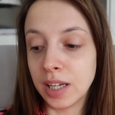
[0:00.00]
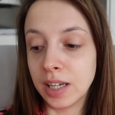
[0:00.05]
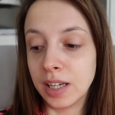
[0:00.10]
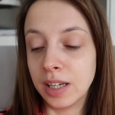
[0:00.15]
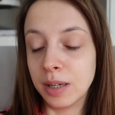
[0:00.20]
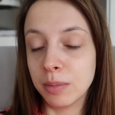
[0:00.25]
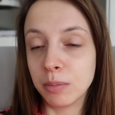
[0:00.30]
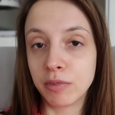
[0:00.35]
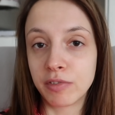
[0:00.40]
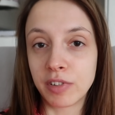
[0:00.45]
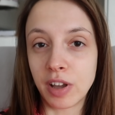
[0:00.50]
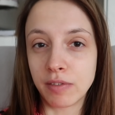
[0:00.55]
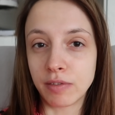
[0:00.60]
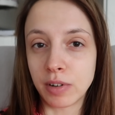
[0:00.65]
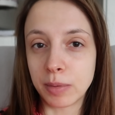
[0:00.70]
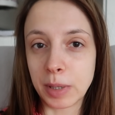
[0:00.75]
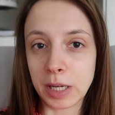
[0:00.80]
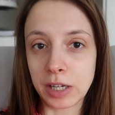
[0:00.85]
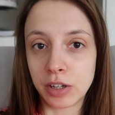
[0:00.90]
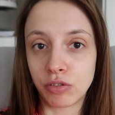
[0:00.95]
e, mówiłam
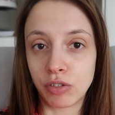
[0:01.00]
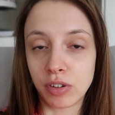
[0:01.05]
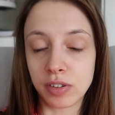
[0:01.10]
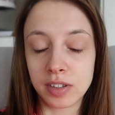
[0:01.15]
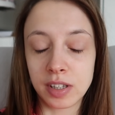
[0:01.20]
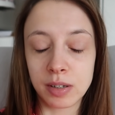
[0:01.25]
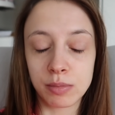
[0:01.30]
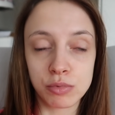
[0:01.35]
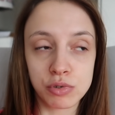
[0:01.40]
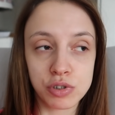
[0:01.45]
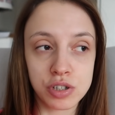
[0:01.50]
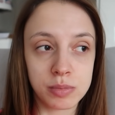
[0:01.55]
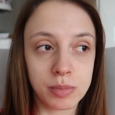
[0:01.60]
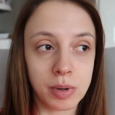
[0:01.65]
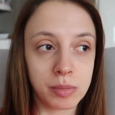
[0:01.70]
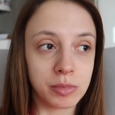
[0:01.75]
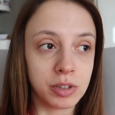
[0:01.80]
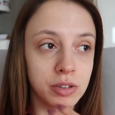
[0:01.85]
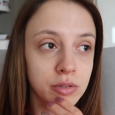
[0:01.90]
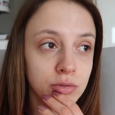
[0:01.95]
Wam jakiś czas temu, że
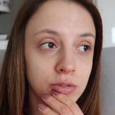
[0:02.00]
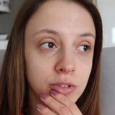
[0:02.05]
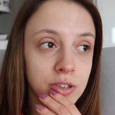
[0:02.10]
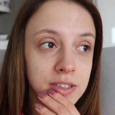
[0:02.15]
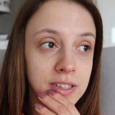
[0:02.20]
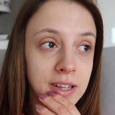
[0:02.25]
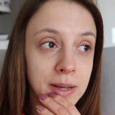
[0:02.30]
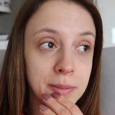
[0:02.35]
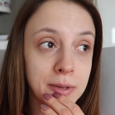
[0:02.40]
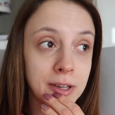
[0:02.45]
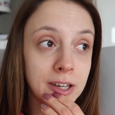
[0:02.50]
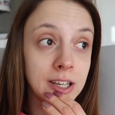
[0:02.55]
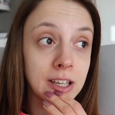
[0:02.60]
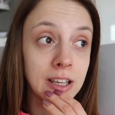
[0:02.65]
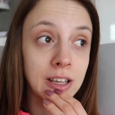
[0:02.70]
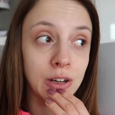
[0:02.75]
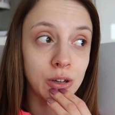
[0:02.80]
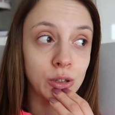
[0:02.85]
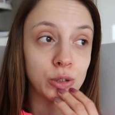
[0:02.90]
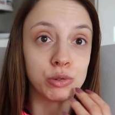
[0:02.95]
mam niedługo zabieg
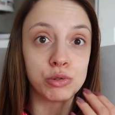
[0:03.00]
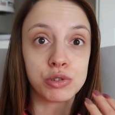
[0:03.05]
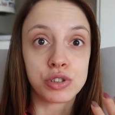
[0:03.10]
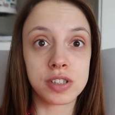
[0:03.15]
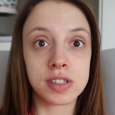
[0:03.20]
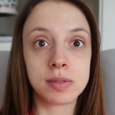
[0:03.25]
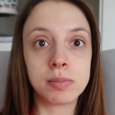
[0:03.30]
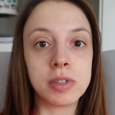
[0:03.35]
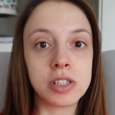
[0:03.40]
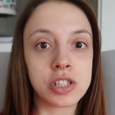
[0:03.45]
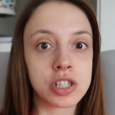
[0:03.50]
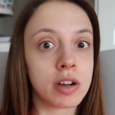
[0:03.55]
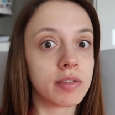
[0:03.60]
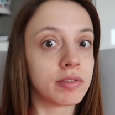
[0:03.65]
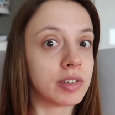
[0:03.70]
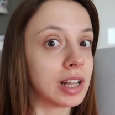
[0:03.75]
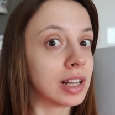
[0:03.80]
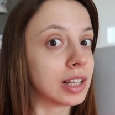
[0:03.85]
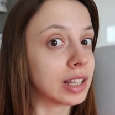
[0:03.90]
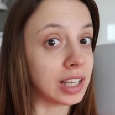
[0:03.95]
i on już się zbliża
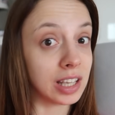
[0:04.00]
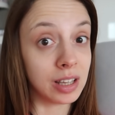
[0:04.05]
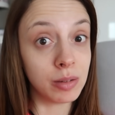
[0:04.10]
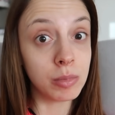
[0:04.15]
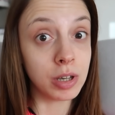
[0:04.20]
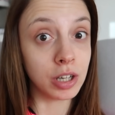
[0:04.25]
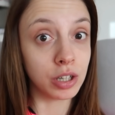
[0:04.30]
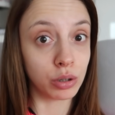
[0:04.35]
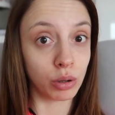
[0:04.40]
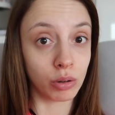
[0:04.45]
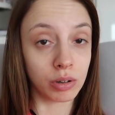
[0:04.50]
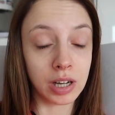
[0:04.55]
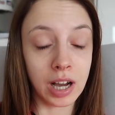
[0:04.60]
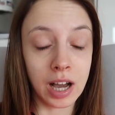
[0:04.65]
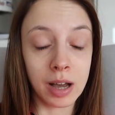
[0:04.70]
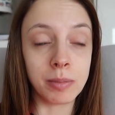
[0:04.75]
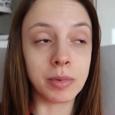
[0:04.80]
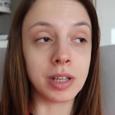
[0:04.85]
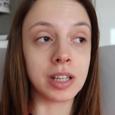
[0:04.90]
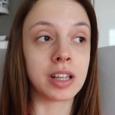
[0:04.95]
wielkimi
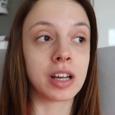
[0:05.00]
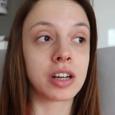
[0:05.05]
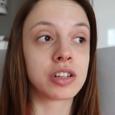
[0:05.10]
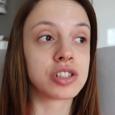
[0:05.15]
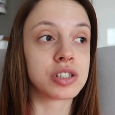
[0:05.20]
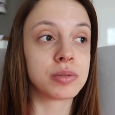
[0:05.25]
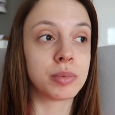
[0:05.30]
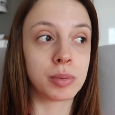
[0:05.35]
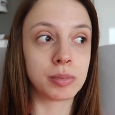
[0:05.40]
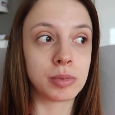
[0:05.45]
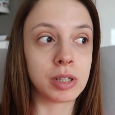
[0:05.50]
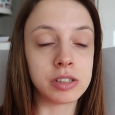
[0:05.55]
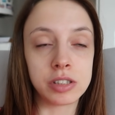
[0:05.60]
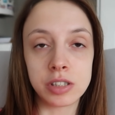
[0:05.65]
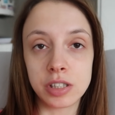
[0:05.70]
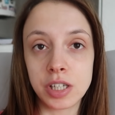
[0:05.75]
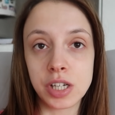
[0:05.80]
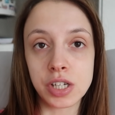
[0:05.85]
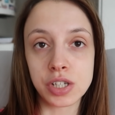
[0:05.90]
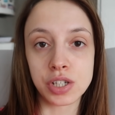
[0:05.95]
krokami, także mam
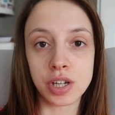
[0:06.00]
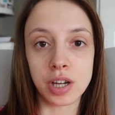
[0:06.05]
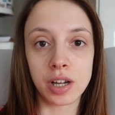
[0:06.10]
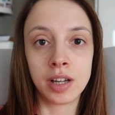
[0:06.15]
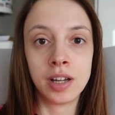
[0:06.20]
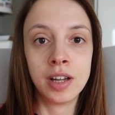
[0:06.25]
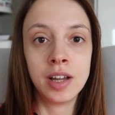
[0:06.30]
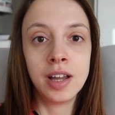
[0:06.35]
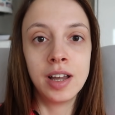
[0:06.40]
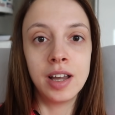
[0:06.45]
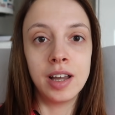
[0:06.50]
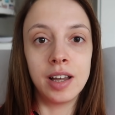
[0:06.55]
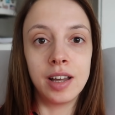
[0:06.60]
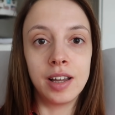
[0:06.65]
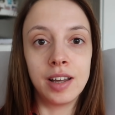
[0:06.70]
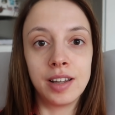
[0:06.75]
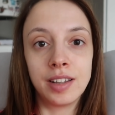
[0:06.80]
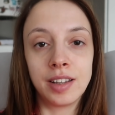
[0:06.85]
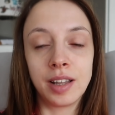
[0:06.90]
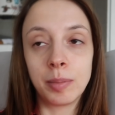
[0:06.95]
nadzieję, że
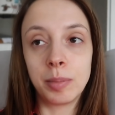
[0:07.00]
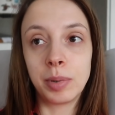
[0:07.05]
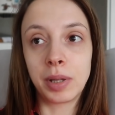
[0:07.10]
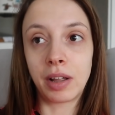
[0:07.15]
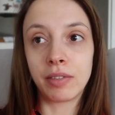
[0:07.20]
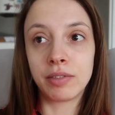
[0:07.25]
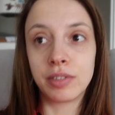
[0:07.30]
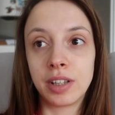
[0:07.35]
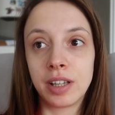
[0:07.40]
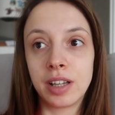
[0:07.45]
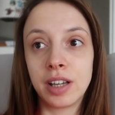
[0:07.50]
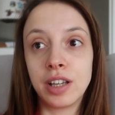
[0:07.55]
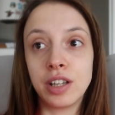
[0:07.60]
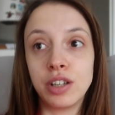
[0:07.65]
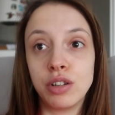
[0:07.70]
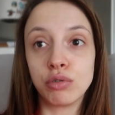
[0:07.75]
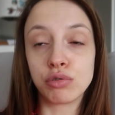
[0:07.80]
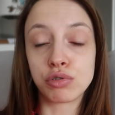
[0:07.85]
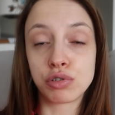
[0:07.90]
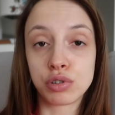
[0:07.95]
e, naprawdę
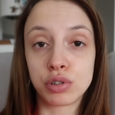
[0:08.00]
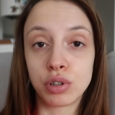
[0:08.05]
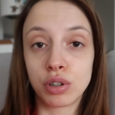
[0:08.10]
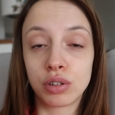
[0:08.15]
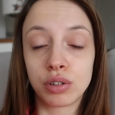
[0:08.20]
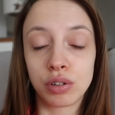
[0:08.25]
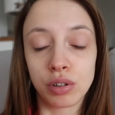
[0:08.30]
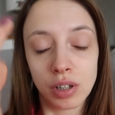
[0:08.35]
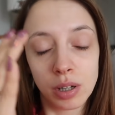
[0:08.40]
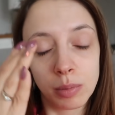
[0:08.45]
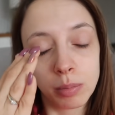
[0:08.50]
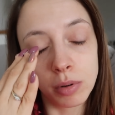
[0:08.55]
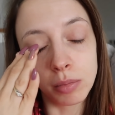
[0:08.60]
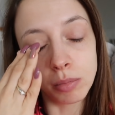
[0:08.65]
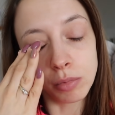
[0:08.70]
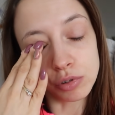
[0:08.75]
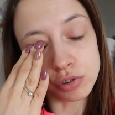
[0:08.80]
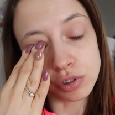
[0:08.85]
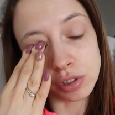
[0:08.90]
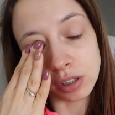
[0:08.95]
już to trochę
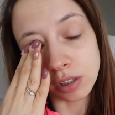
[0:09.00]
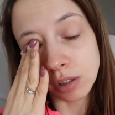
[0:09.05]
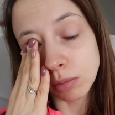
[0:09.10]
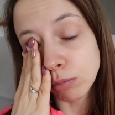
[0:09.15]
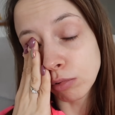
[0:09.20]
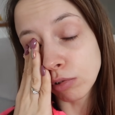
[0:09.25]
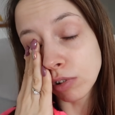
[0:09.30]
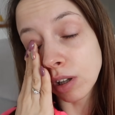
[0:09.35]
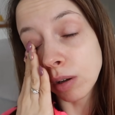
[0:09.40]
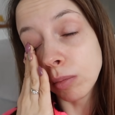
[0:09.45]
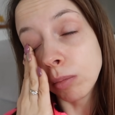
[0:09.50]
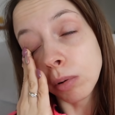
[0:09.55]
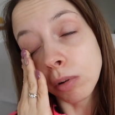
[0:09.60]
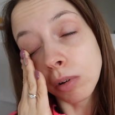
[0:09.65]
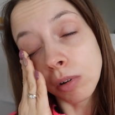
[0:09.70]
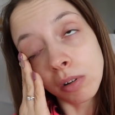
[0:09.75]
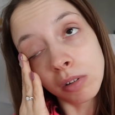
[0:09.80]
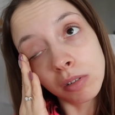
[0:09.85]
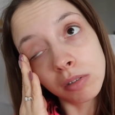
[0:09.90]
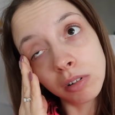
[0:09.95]
pomoże na te bóle,
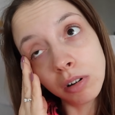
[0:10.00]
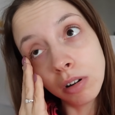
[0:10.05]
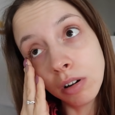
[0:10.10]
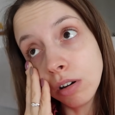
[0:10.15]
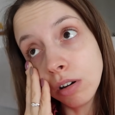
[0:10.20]
bo